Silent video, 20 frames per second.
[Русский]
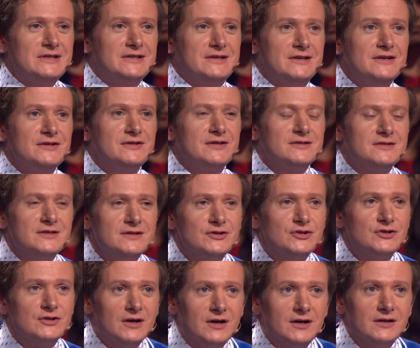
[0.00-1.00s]
есть один
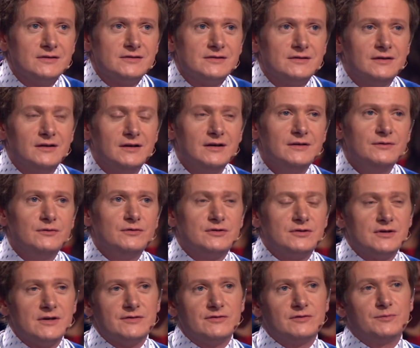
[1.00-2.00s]
шанс, да, вот
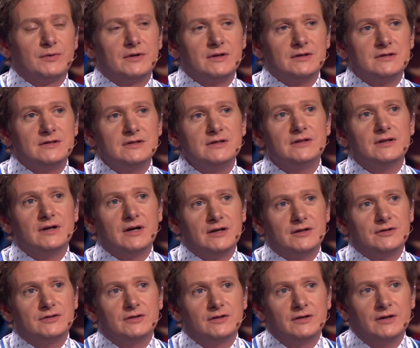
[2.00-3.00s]
сейчас вот пройти
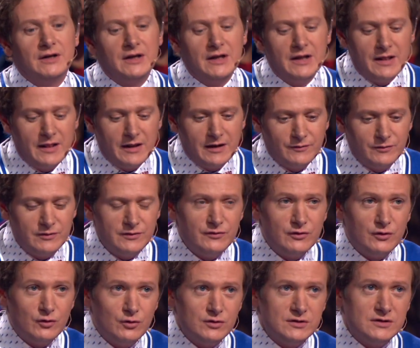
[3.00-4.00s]
дальше. А вы
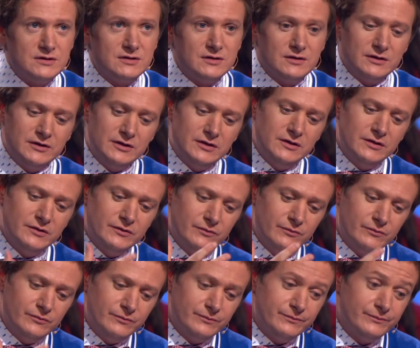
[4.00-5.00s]
выходите, и
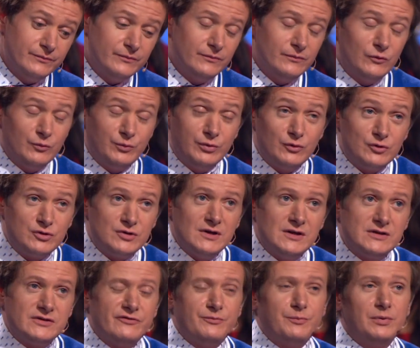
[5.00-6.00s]

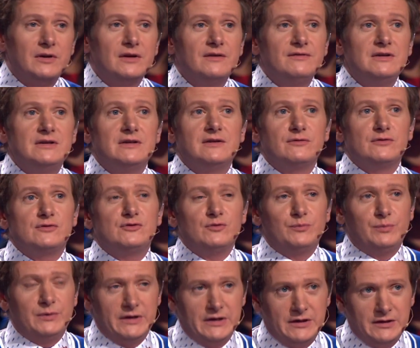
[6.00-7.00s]
получается, в половине
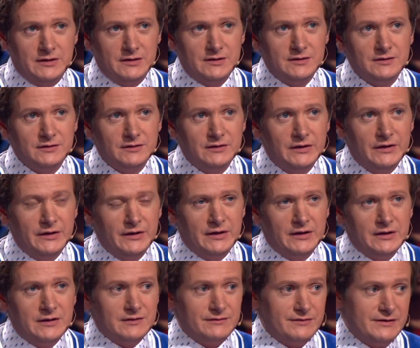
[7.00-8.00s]
выступления
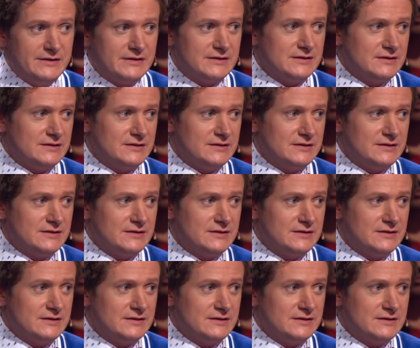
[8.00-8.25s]
вы